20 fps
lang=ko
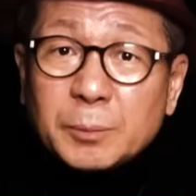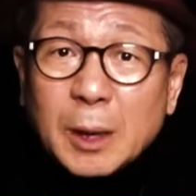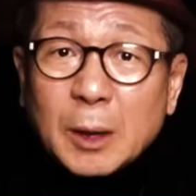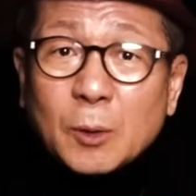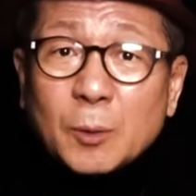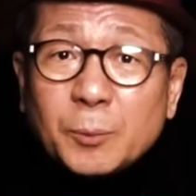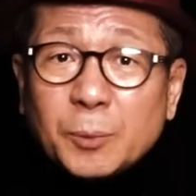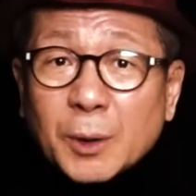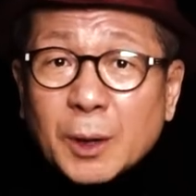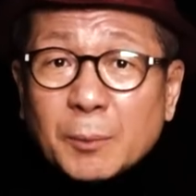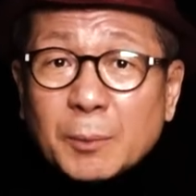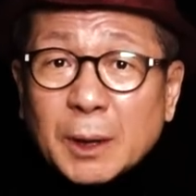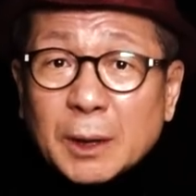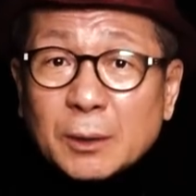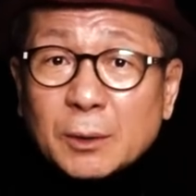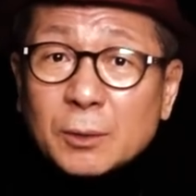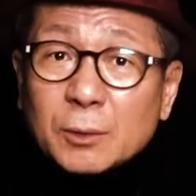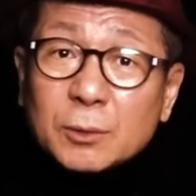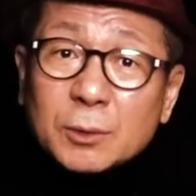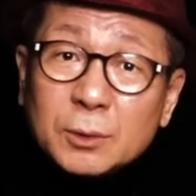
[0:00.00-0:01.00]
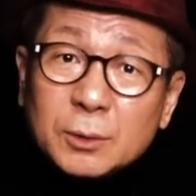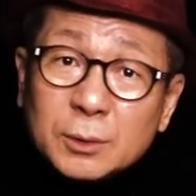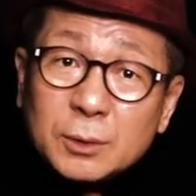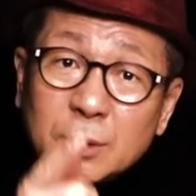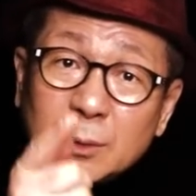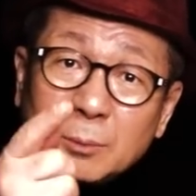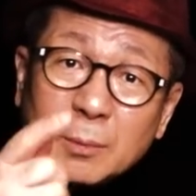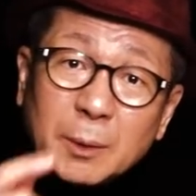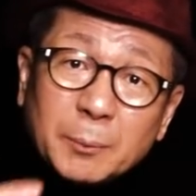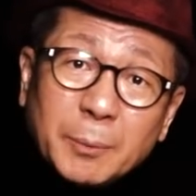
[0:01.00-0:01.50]
배고프게 만들고
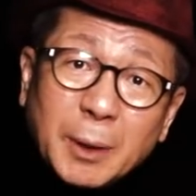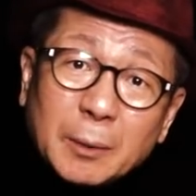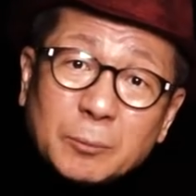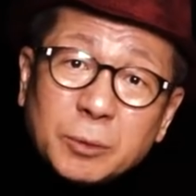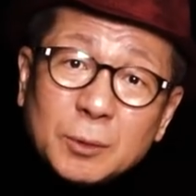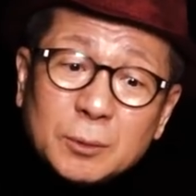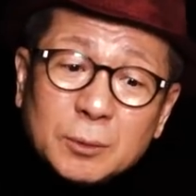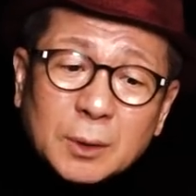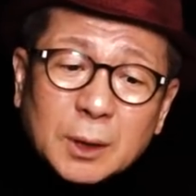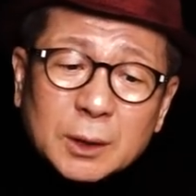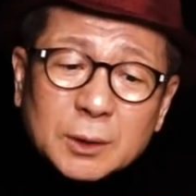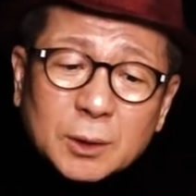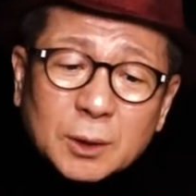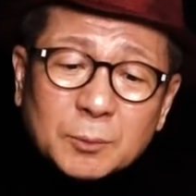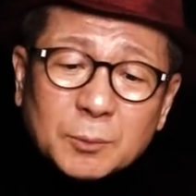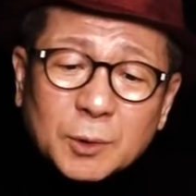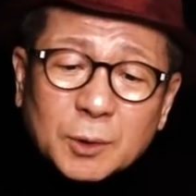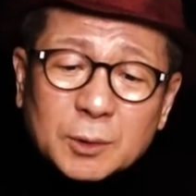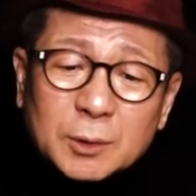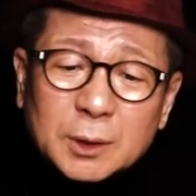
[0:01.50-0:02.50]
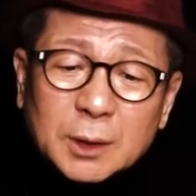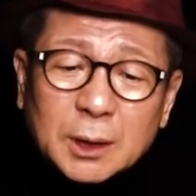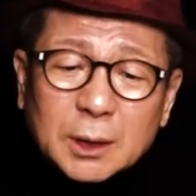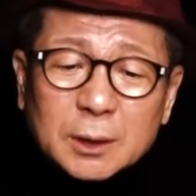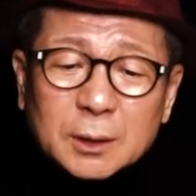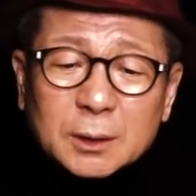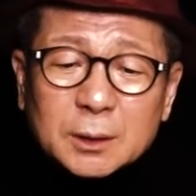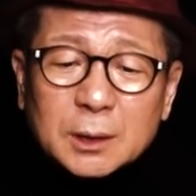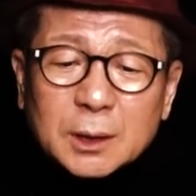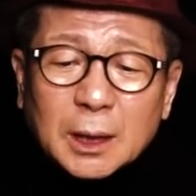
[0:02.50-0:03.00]
너들만 배불르게 처먹었냐
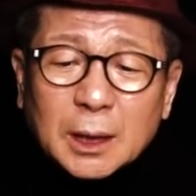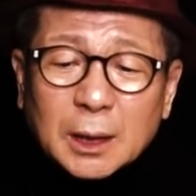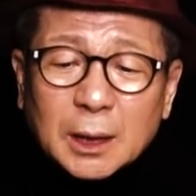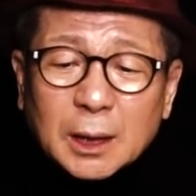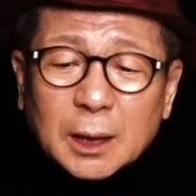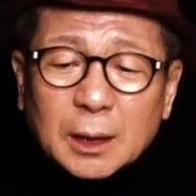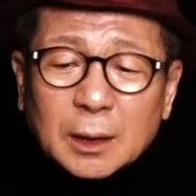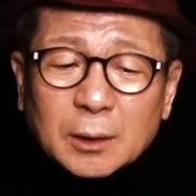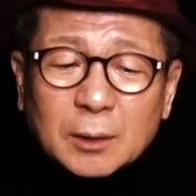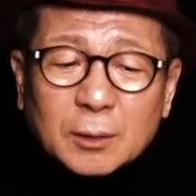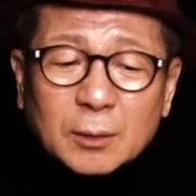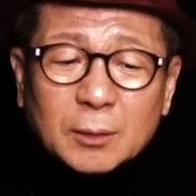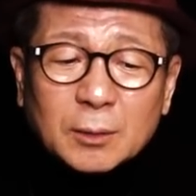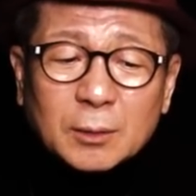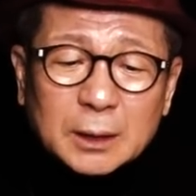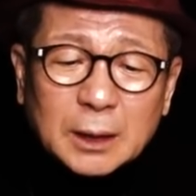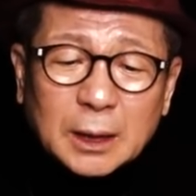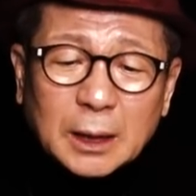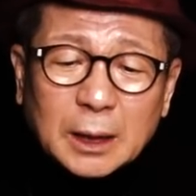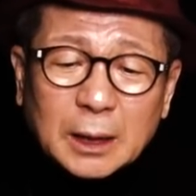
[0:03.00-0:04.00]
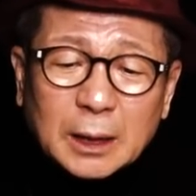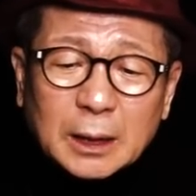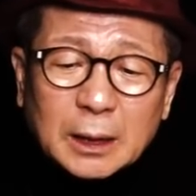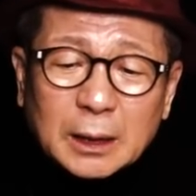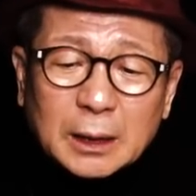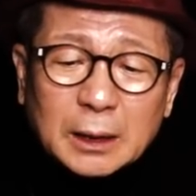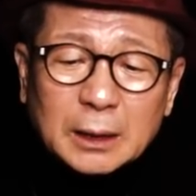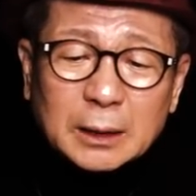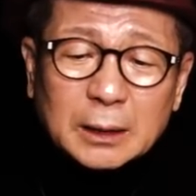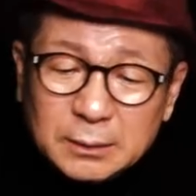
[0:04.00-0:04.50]
이런 얘기예요
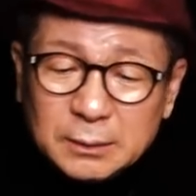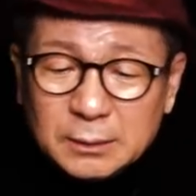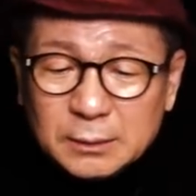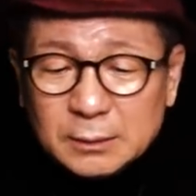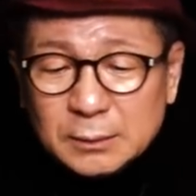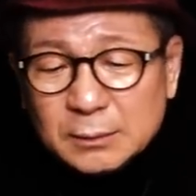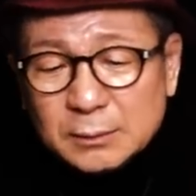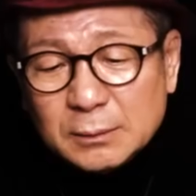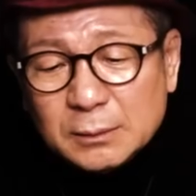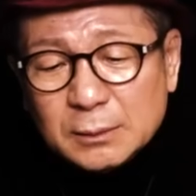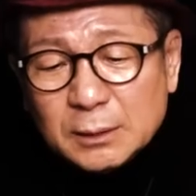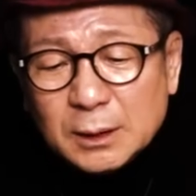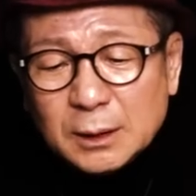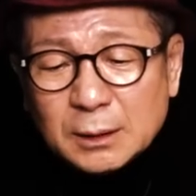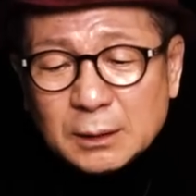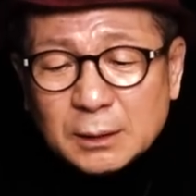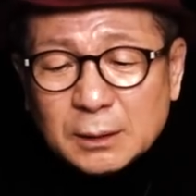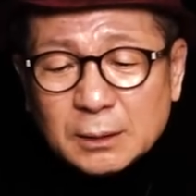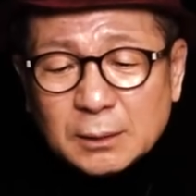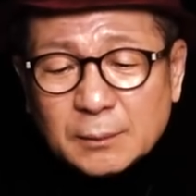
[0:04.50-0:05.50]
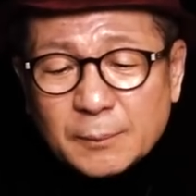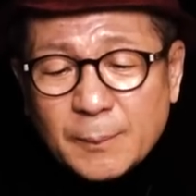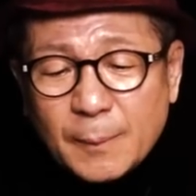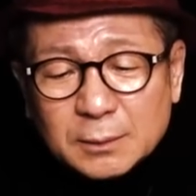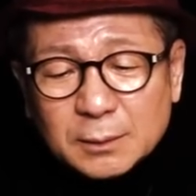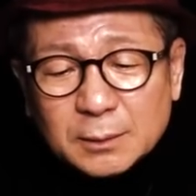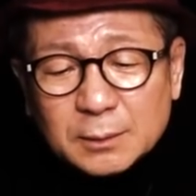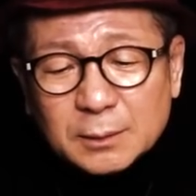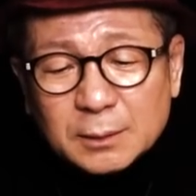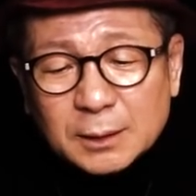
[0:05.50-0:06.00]
야 이런 얘기
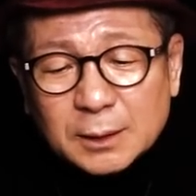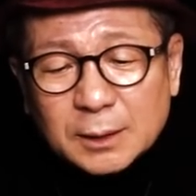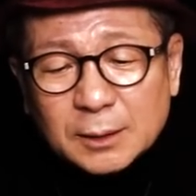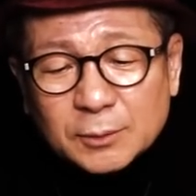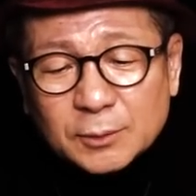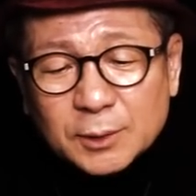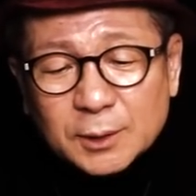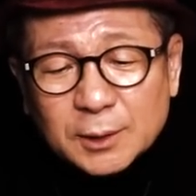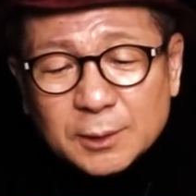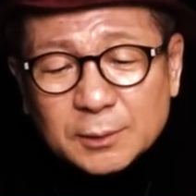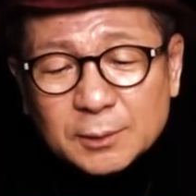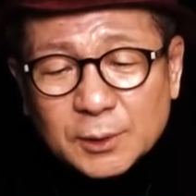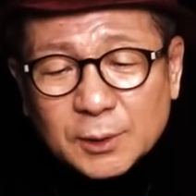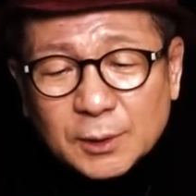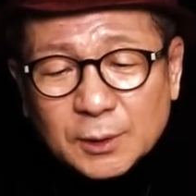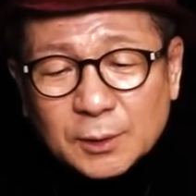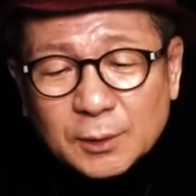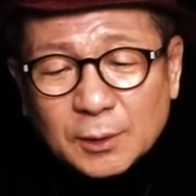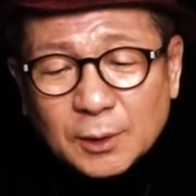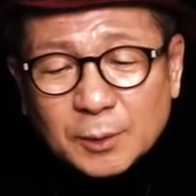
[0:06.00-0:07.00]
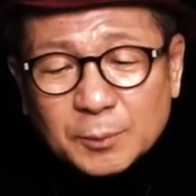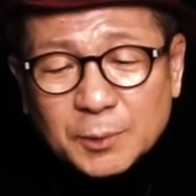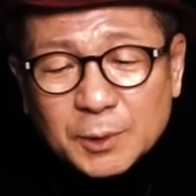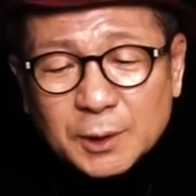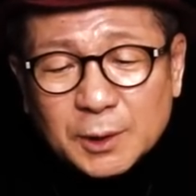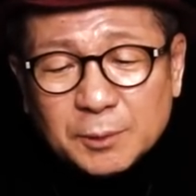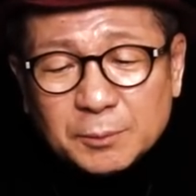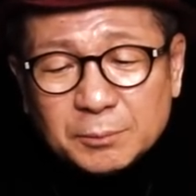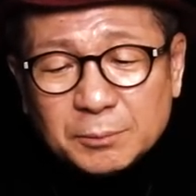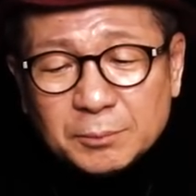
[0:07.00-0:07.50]
들으니까 우리 저
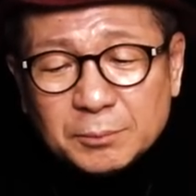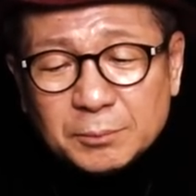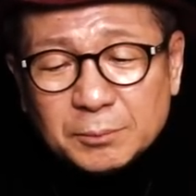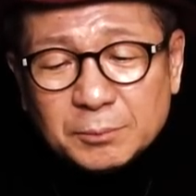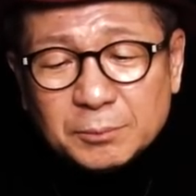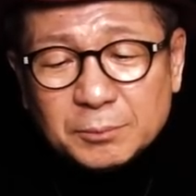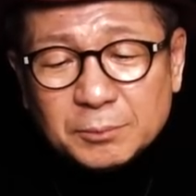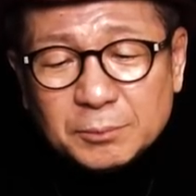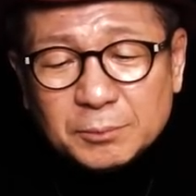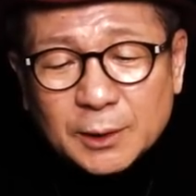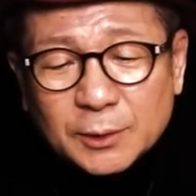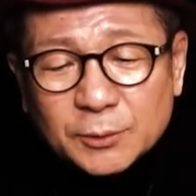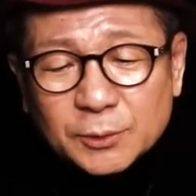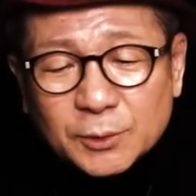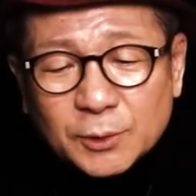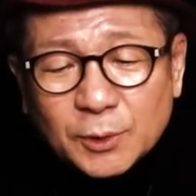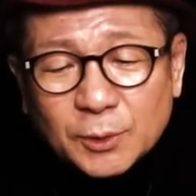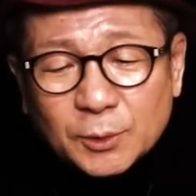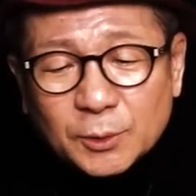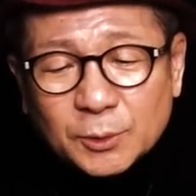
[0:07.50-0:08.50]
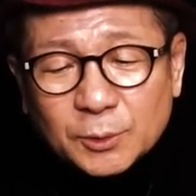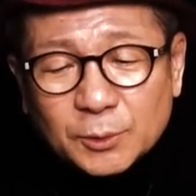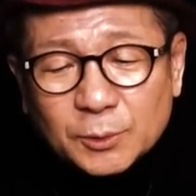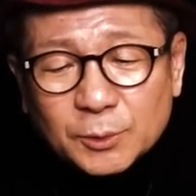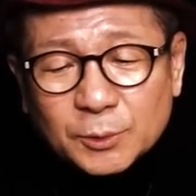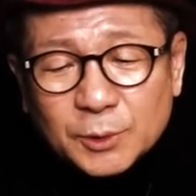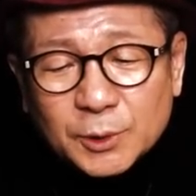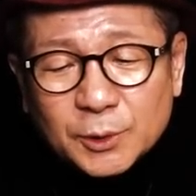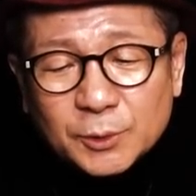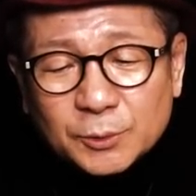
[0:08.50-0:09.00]
어머님 얘기도
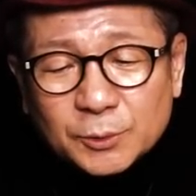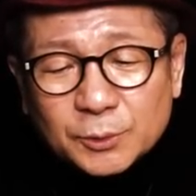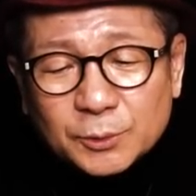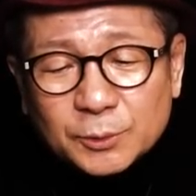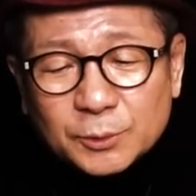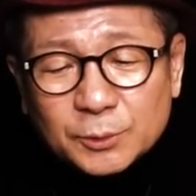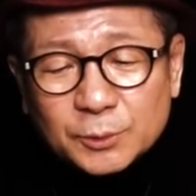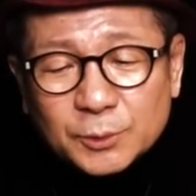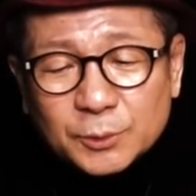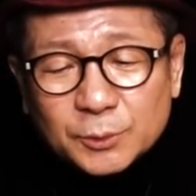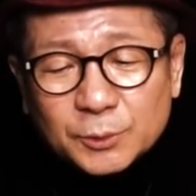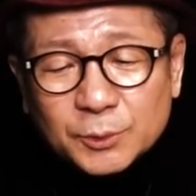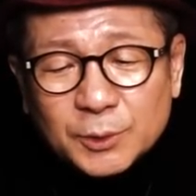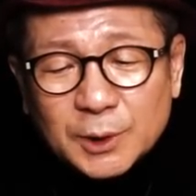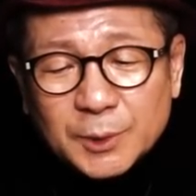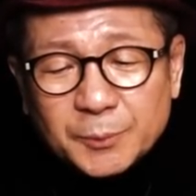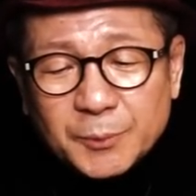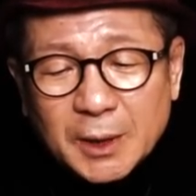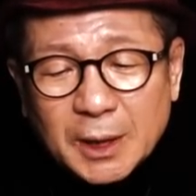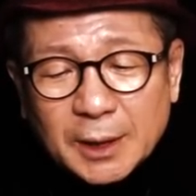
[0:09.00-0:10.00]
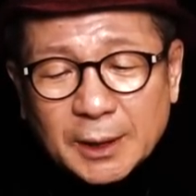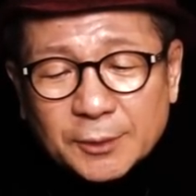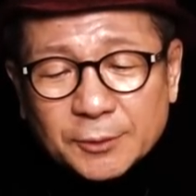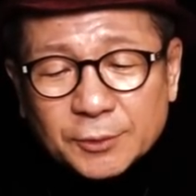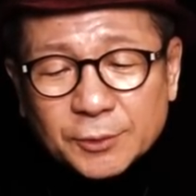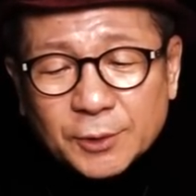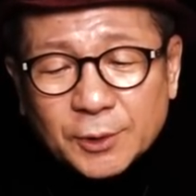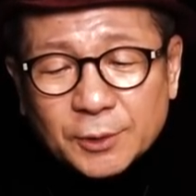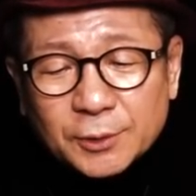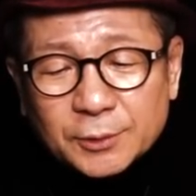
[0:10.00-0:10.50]
떠오르고 우리 누, 누님
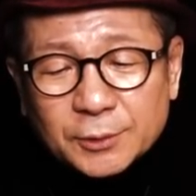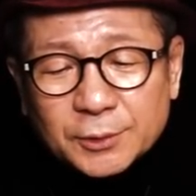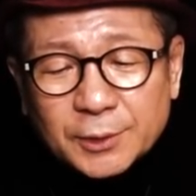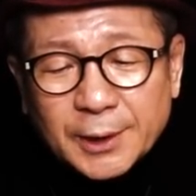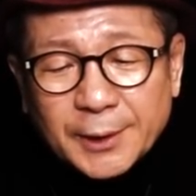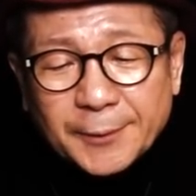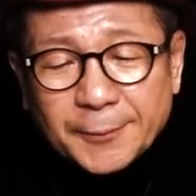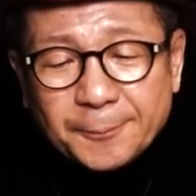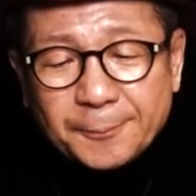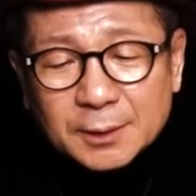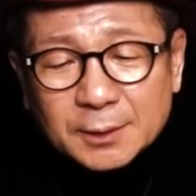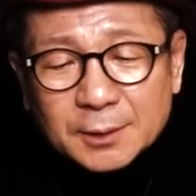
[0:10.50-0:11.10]
얘기도 떠오르네요.